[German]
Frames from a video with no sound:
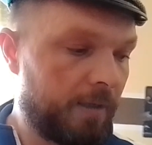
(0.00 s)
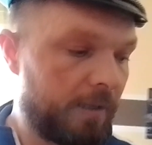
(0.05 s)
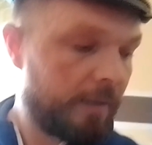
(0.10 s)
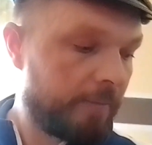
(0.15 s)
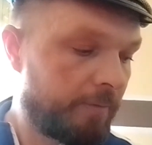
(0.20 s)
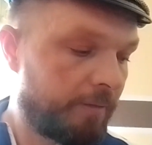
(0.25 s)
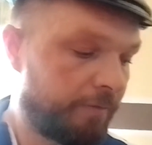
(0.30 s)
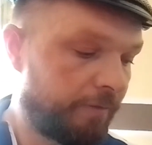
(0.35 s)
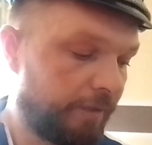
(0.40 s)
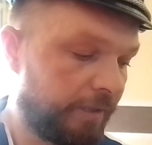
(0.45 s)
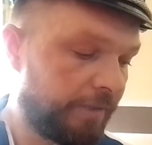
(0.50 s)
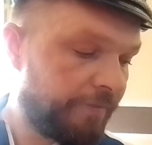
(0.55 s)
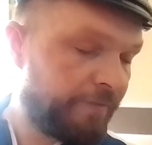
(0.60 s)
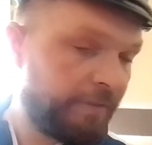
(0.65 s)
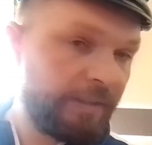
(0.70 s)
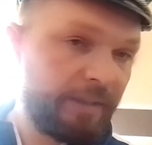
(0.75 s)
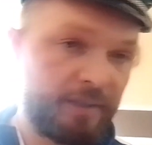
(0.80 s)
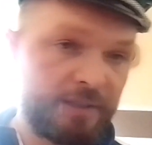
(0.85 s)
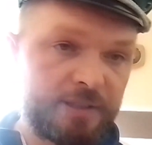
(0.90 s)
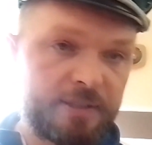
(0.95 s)
aber vielleicht
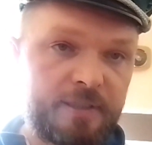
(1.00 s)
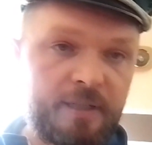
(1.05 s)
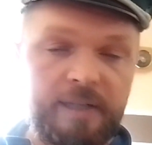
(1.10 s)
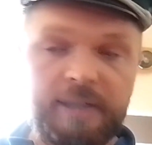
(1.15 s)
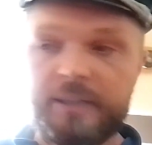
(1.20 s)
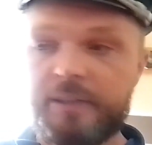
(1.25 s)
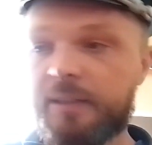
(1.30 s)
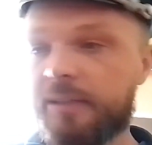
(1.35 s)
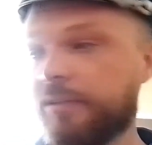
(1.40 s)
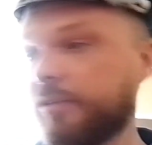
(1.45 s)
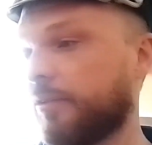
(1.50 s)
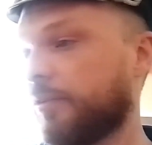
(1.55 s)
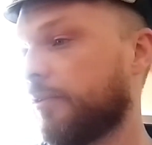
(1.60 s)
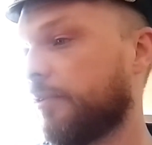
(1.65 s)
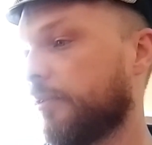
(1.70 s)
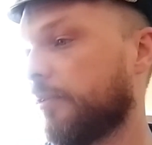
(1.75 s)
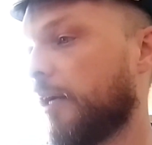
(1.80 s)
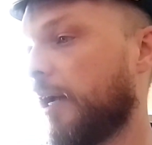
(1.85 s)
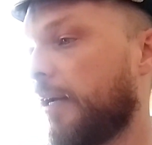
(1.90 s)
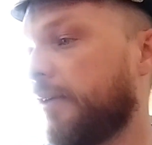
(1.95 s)
verliert es nachher dann
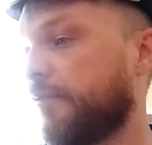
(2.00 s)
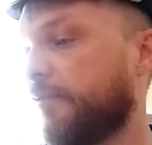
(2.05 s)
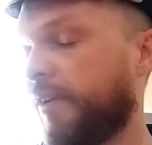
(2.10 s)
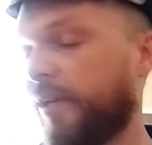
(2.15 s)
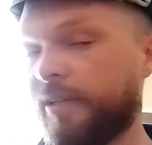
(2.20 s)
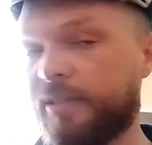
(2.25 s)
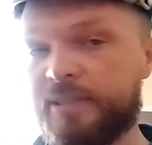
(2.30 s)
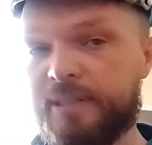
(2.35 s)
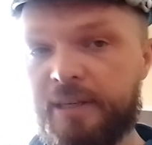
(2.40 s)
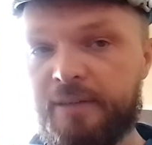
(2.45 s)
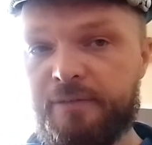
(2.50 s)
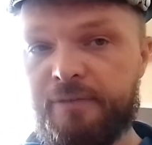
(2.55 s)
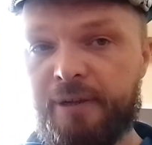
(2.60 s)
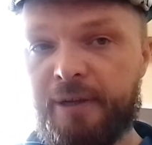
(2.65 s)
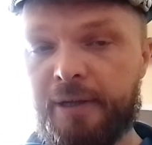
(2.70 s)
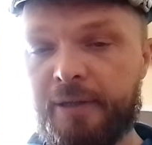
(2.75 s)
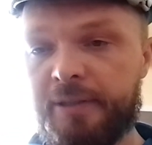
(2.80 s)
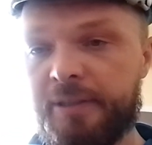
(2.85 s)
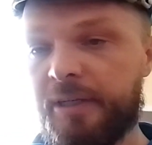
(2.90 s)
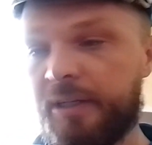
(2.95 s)
seinen
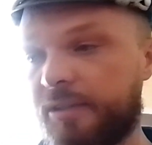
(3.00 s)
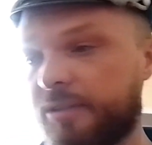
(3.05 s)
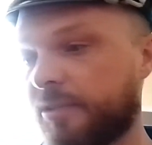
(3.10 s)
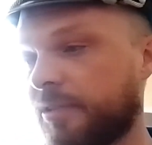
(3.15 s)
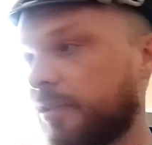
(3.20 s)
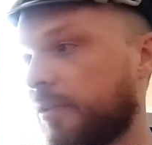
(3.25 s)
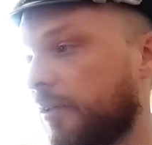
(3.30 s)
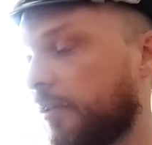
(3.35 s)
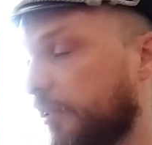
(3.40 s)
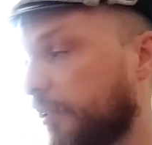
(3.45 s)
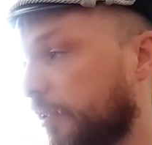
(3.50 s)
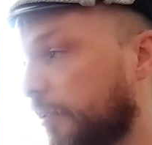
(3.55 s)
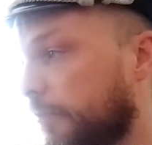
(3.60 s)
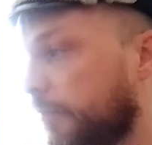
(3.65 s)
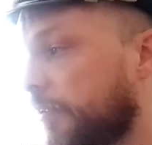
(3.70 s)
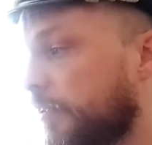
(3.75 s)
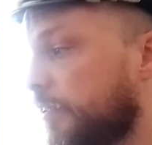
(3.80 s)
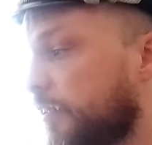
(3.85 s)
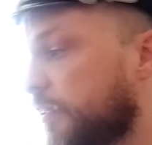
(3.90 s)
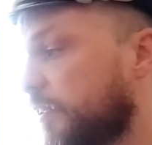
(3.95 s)
Wert. Jetzt
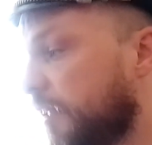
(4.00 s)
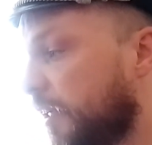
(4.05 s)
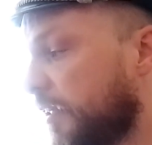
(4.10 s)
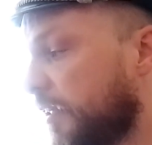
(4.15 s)
ähm, ist es